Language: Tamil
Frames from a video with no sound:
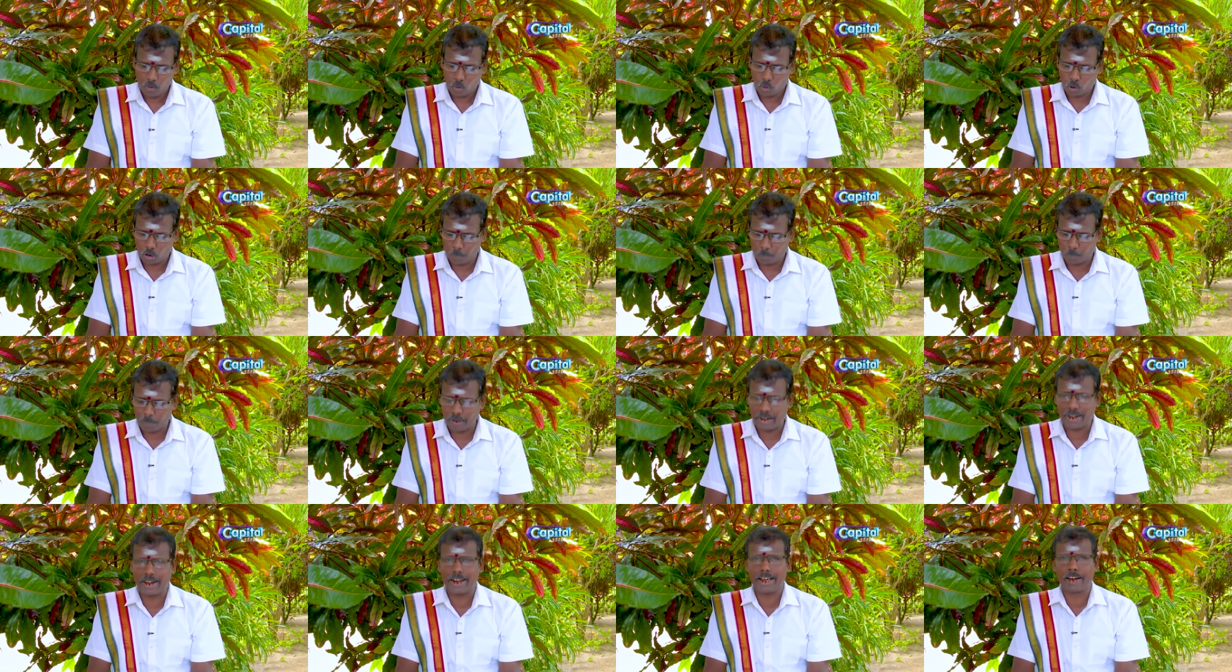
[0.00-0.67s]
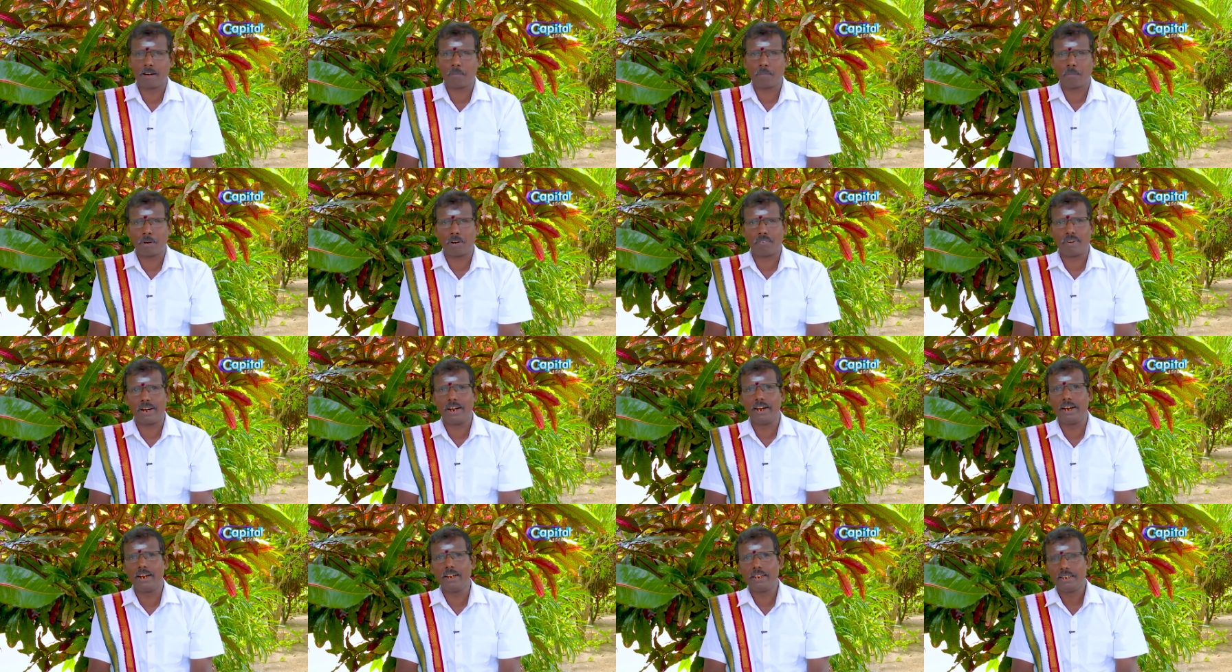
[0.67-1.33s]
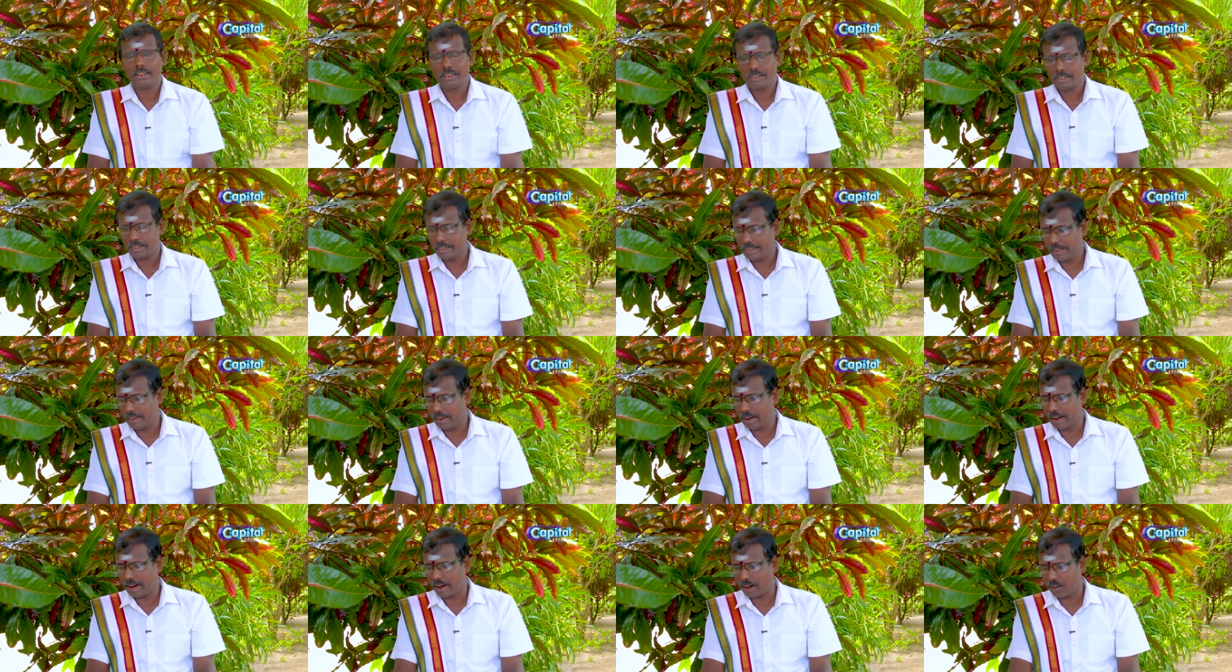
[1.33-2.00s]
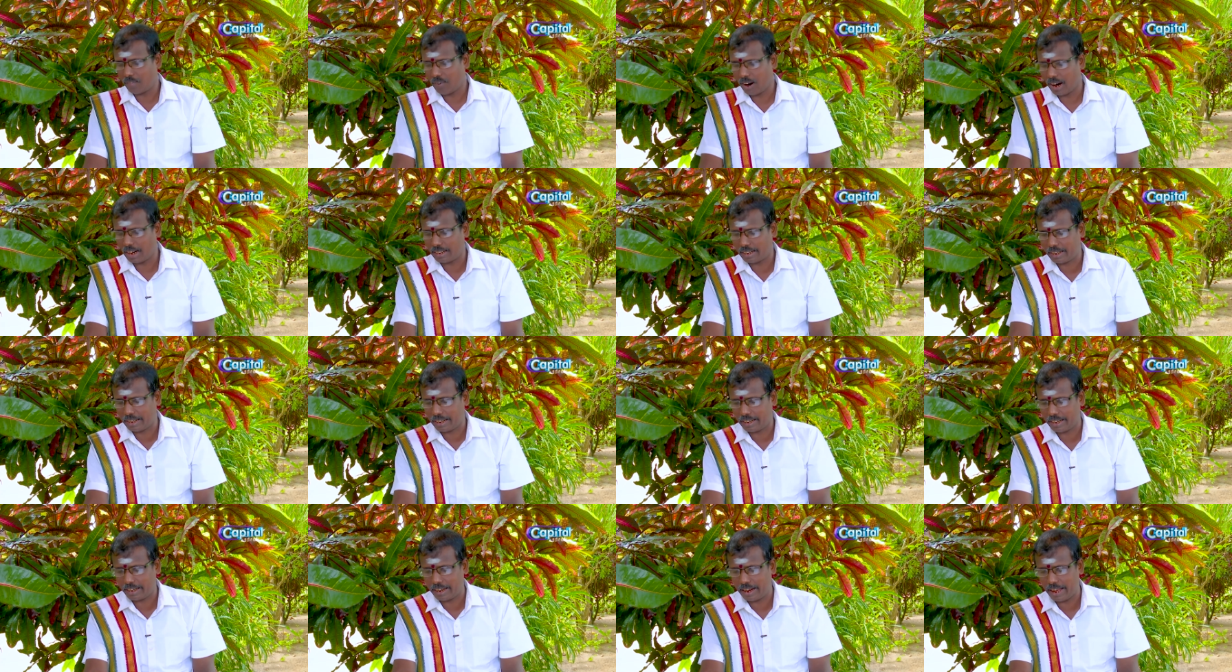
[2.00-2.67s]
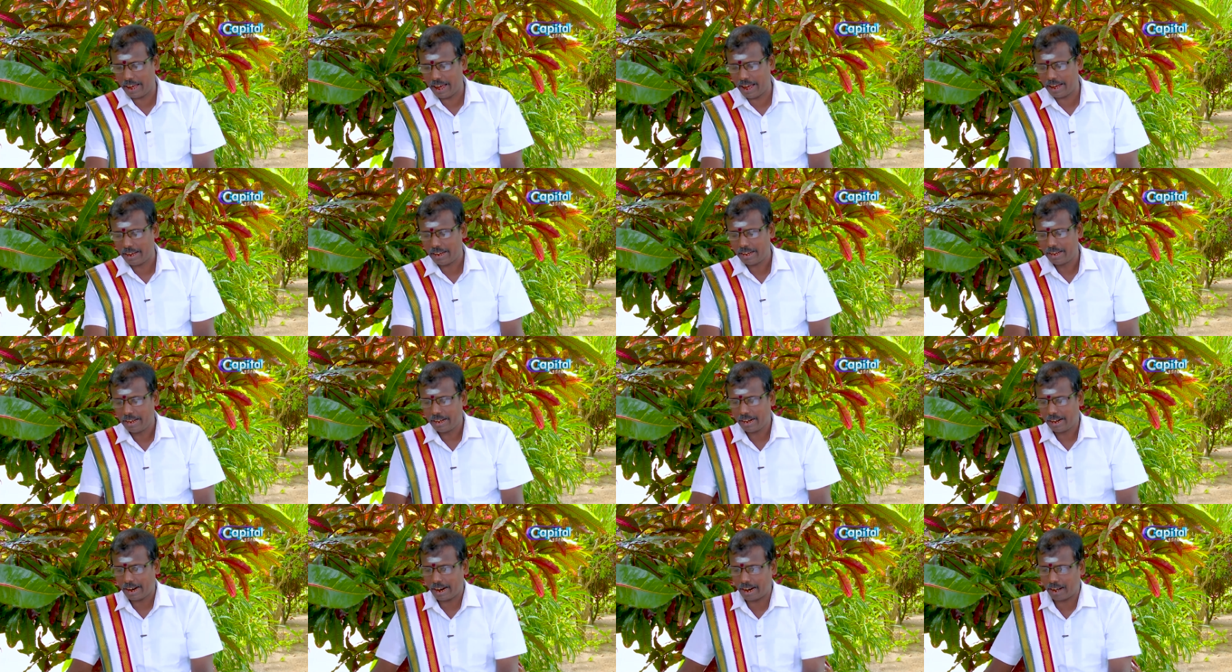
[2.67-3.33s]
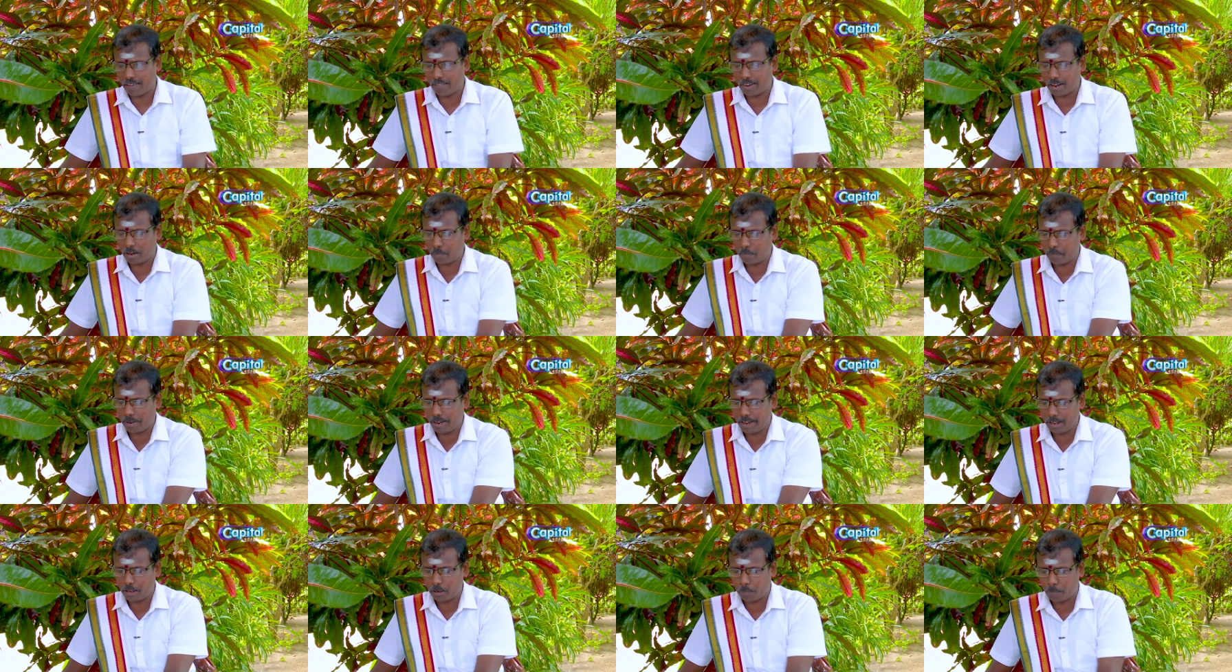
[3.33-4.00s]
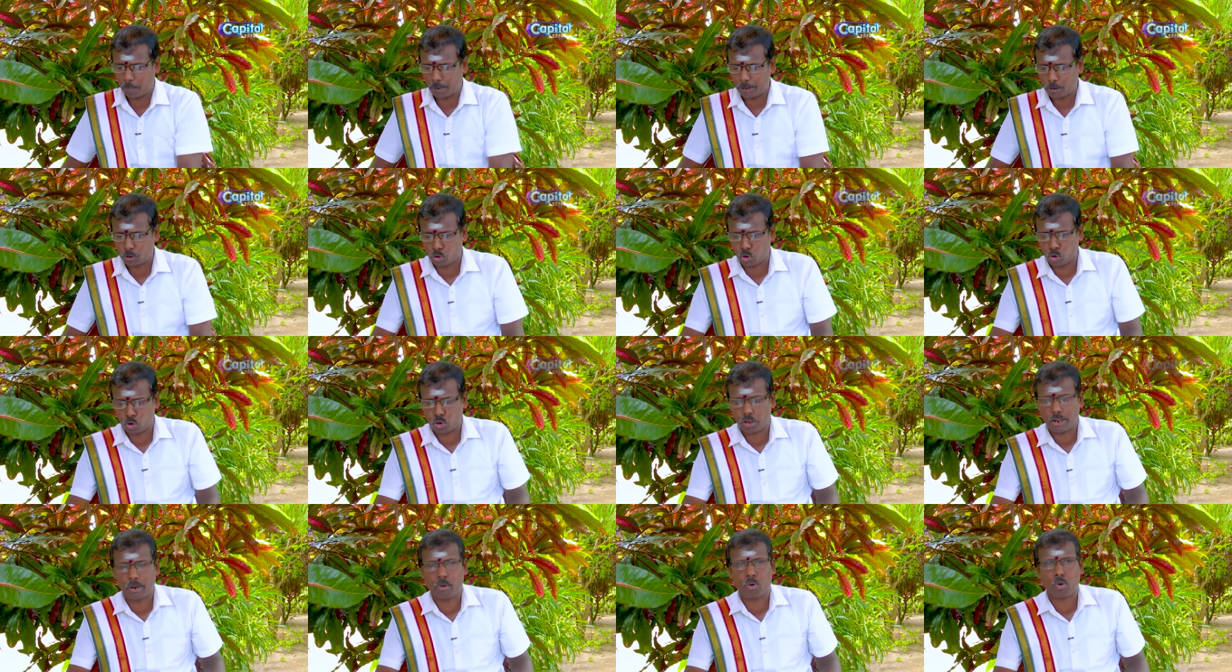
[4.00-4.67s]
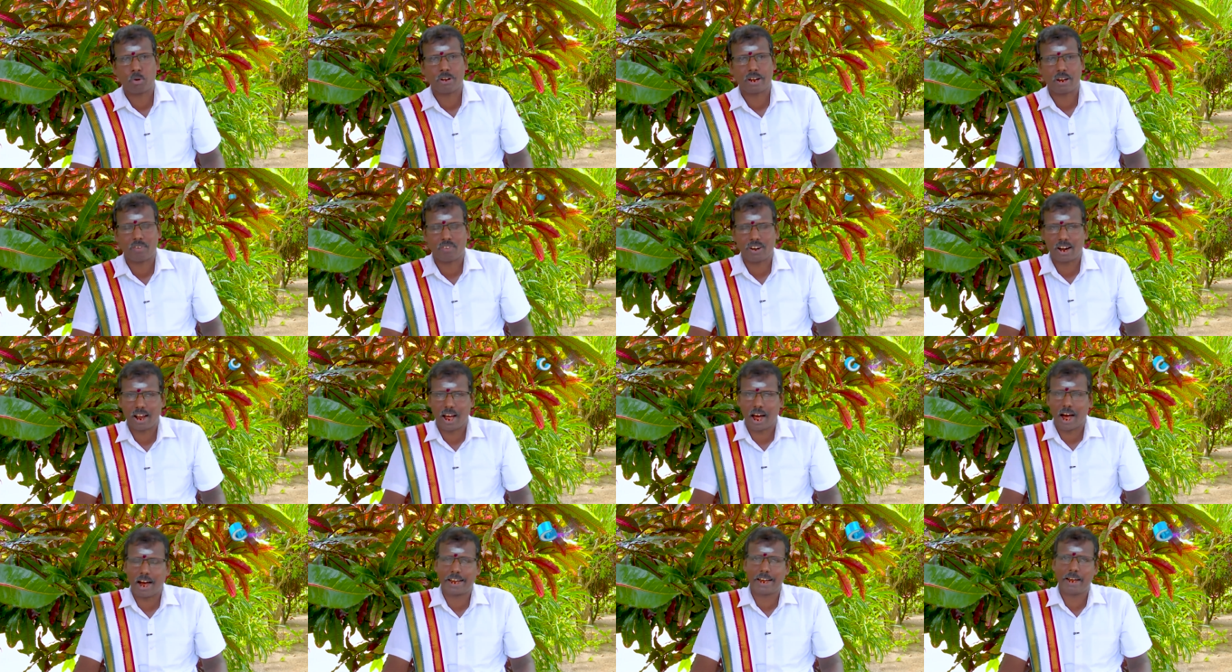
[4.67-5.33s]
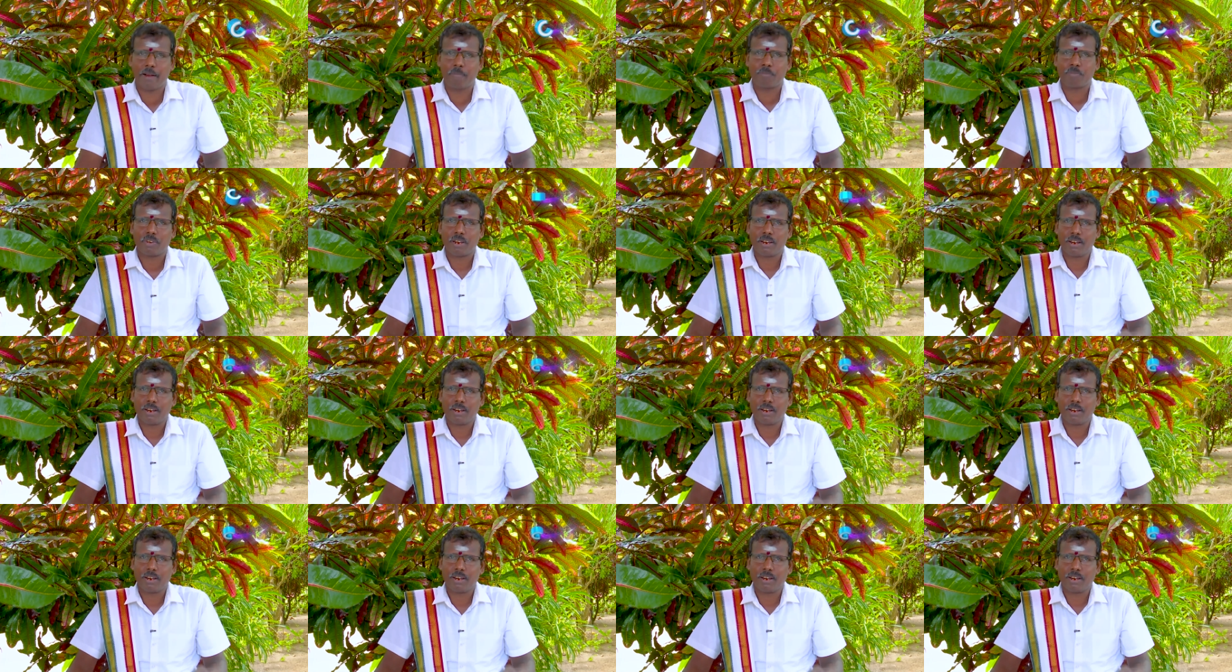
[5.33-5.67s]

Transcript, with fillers: ஒரு பெண் என்பவள் இல்லற வாழ்க்கையிலே கணவன் மீது பற்றுறுதி கொண்டவளாக